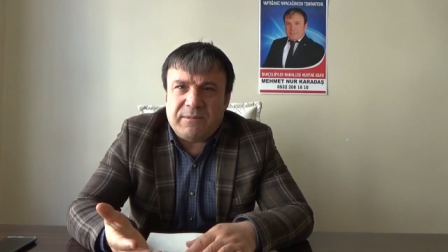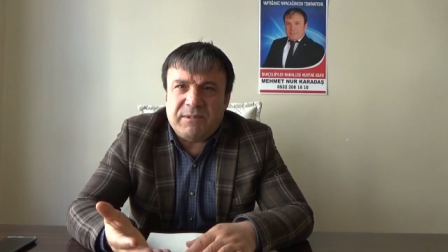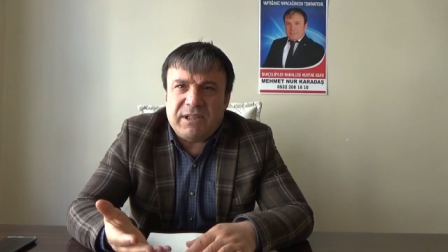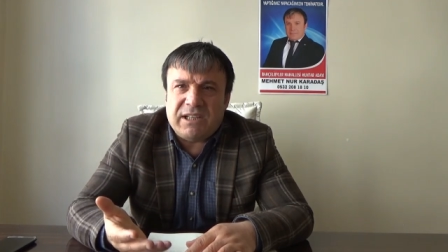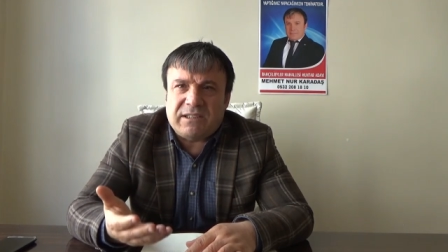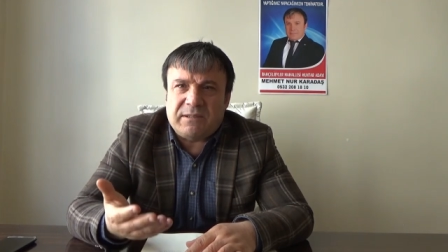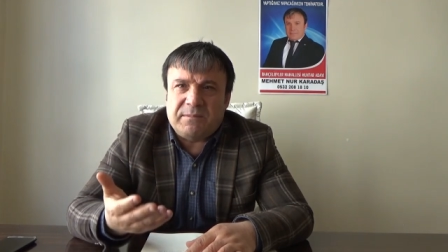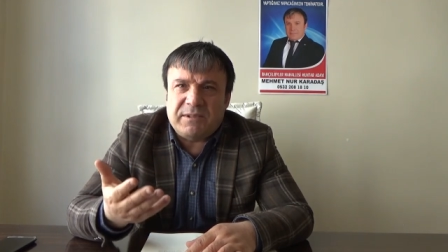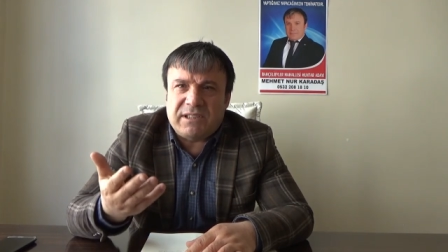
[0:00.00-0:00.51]

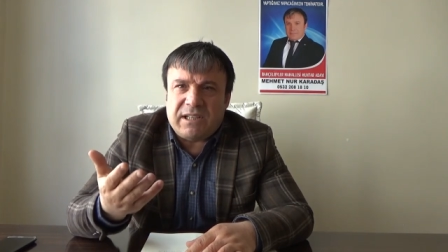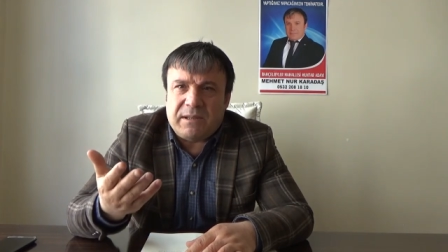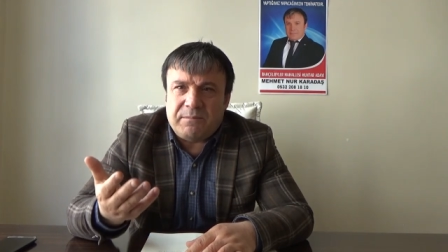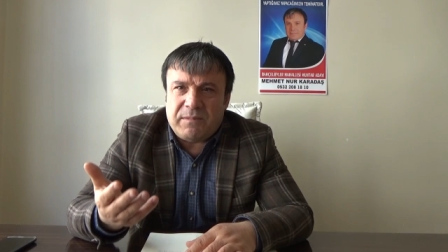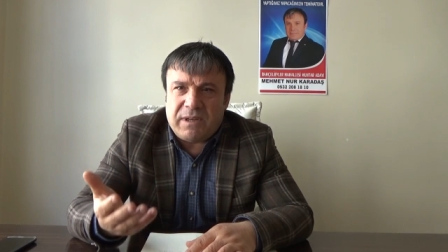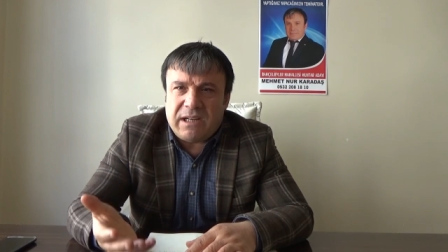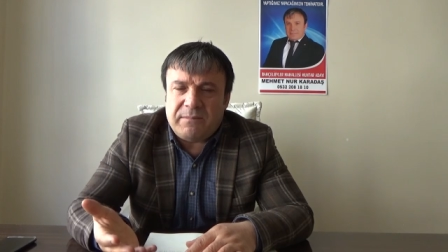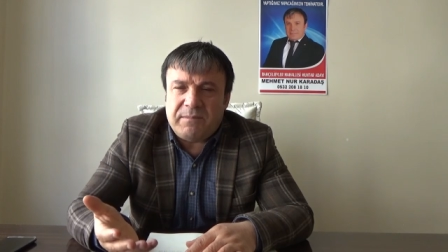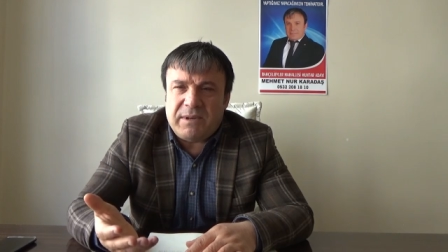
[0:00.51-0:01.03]

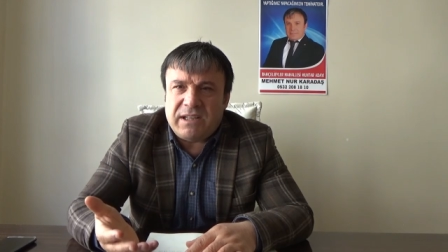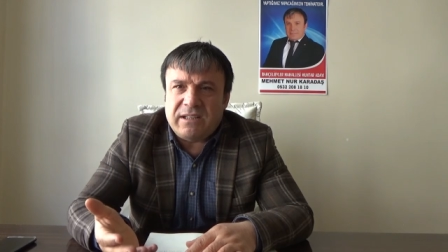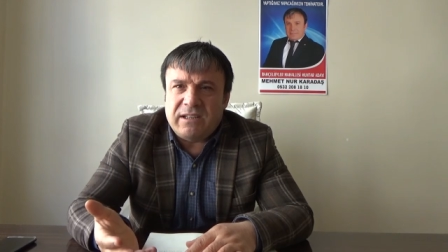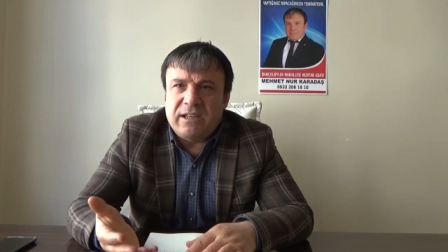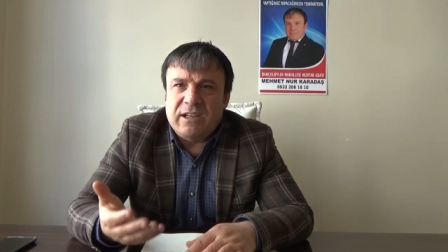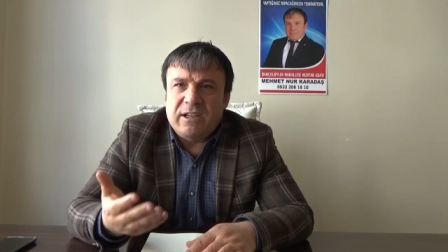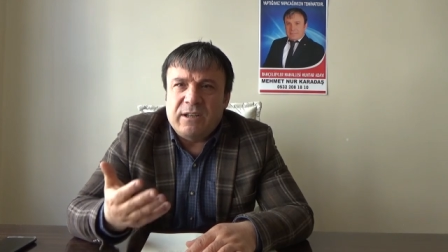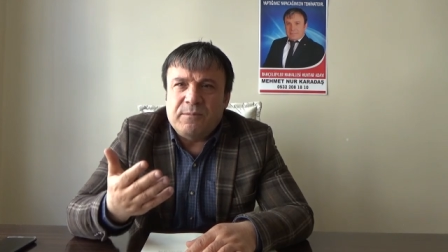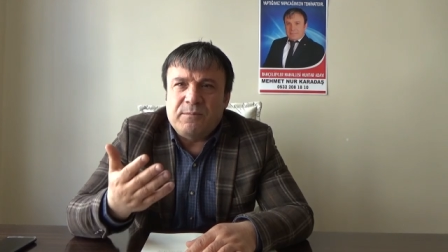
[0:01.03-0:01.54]
Emniyetimizden beraber
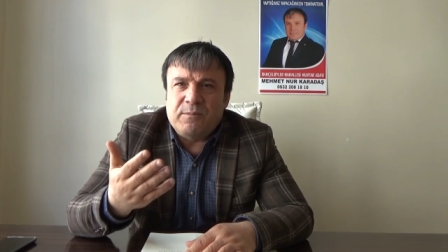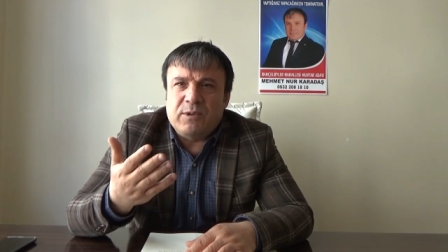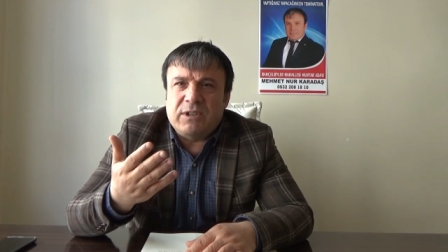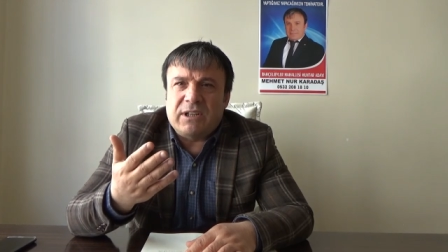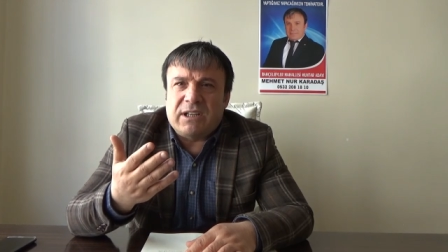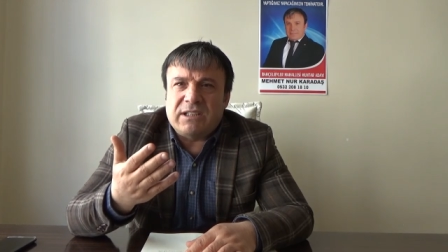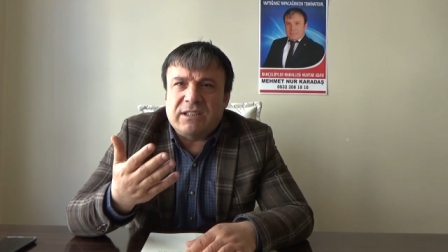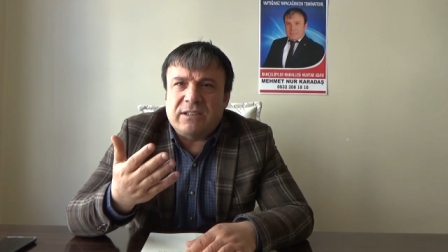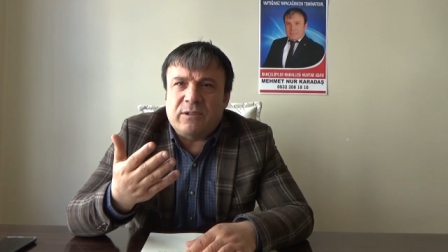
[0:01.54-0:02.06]

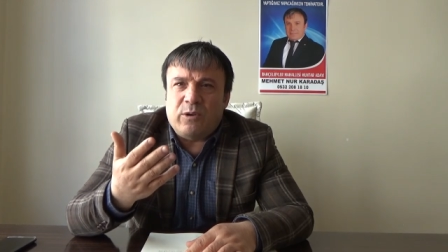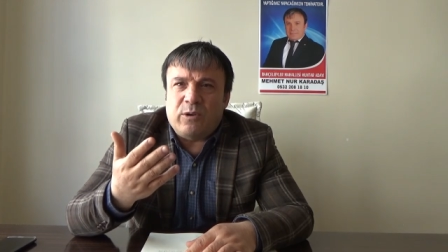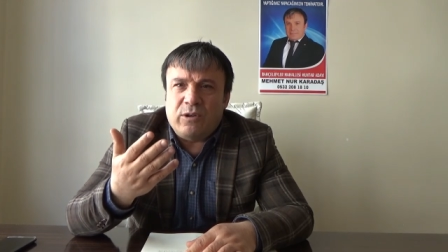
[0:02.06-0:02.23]
bunların